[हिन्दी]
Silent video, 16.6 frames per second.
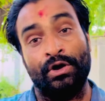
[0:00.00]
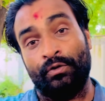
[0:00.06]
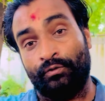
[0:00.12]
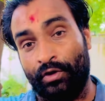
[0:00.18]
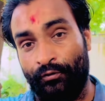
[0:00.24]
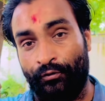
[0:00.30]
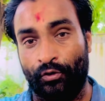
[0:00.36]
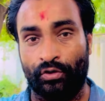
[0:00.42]

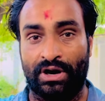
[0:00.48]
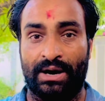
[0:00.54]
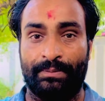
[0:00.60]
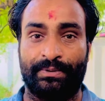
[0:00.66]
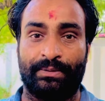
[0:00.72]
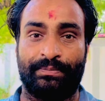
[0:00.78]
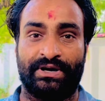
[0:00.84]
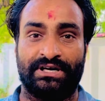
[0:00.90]
वो फ़ोन
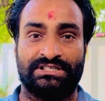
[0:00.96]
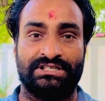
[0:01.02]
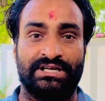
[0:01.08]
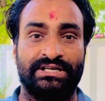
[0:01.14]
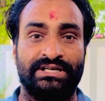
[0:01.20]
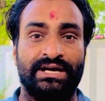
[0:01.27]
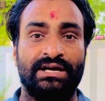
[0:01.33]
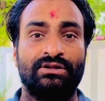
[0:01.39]
आपके पास
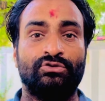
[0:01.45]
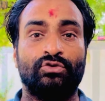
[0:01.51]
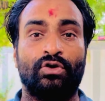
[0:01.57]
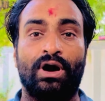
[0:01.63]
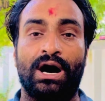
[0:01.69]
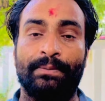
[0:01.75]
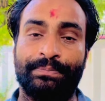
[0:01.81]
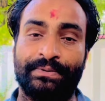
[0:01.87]
नहीं है तो
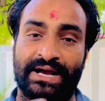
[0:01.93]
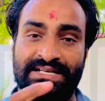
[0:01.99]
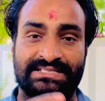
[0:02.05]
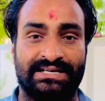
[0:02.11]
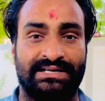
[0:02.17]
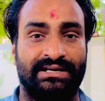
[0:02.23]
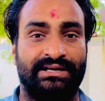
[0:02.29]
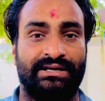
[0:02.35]
आप
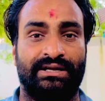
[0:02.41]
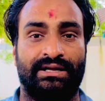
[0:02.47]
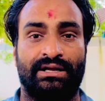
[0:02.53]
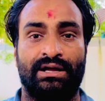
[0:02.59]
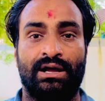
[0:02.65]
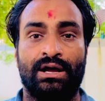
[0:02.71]
कैसे करेंगे